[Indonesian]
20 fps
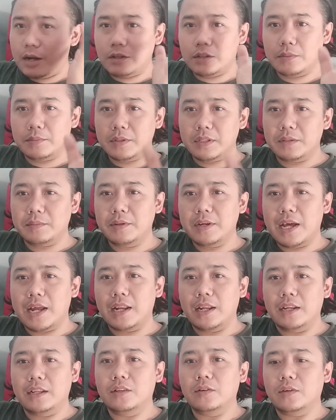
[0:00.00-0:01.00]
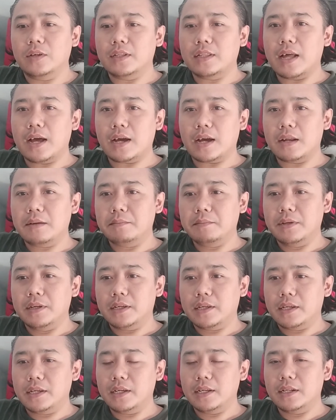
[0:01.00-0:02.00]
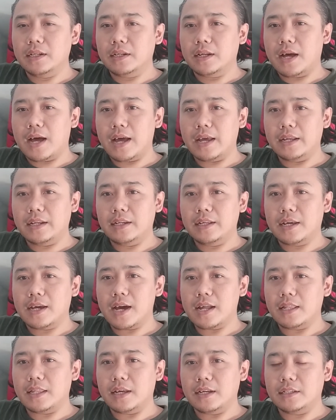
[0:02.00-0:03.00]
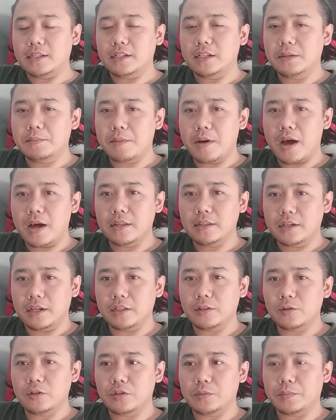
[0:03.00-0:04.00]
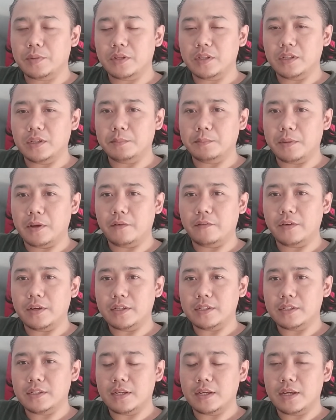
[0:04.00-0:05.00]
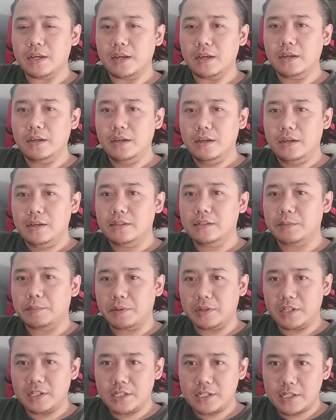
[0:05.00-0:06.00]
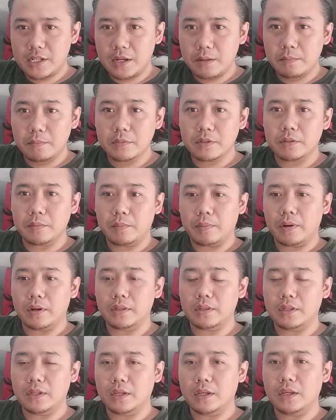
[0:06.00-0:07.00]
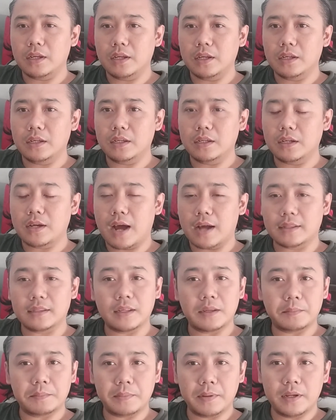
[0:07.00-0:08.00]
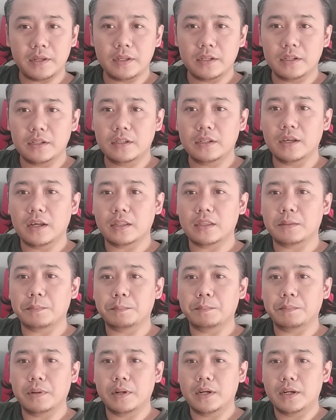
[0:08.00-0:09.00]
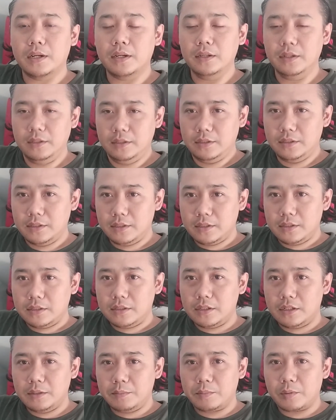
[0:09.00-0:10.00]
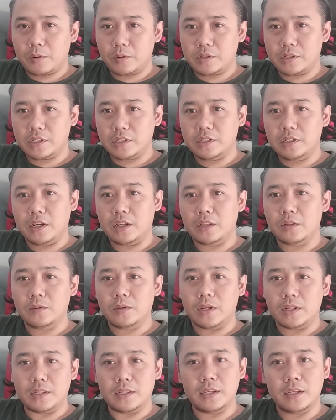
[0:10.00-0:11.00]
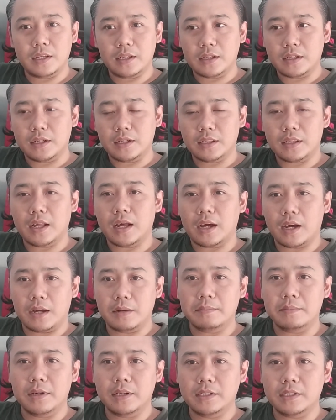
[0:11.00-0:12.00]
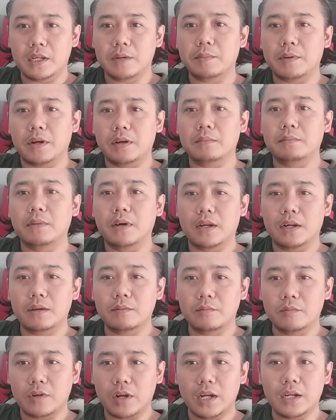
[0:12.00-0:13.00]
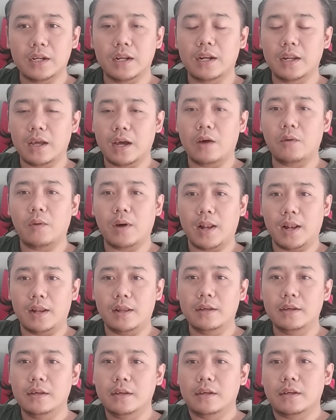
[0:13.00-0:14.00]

Halo teman-teman, hari ini tuh kita akan bikin ID card ya. Jadi bahannya itu seperti PVC, seperti SIM, seperti KTP, jadi dia tebel. Jadi prosesnya itu nanti kita akan belajar bareng-bareng mulai dari awal.